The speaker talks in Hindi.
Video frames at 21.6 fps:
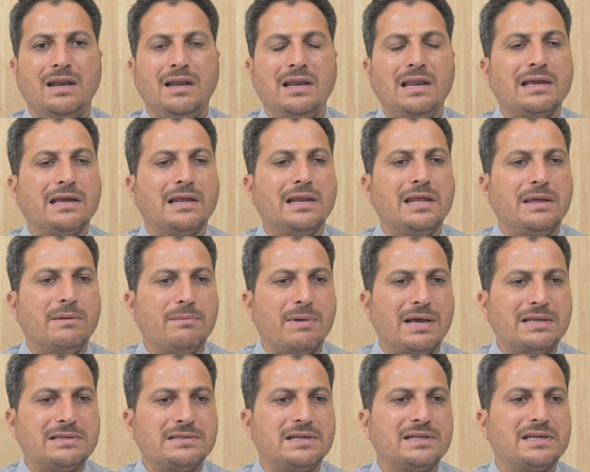लेकिन
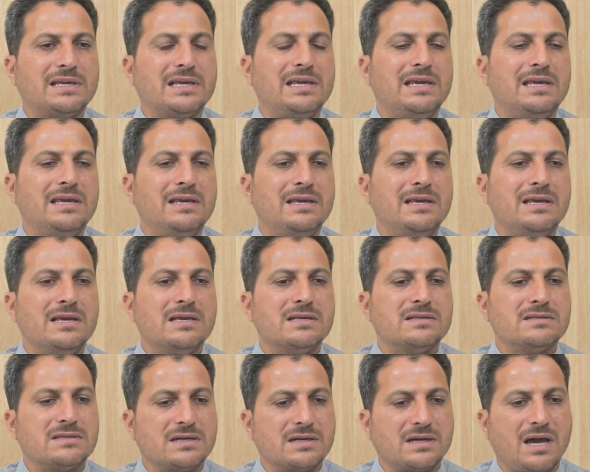हिमाचल की
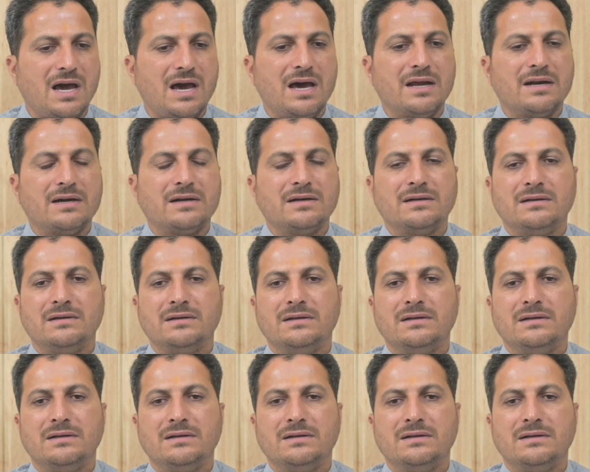सरकार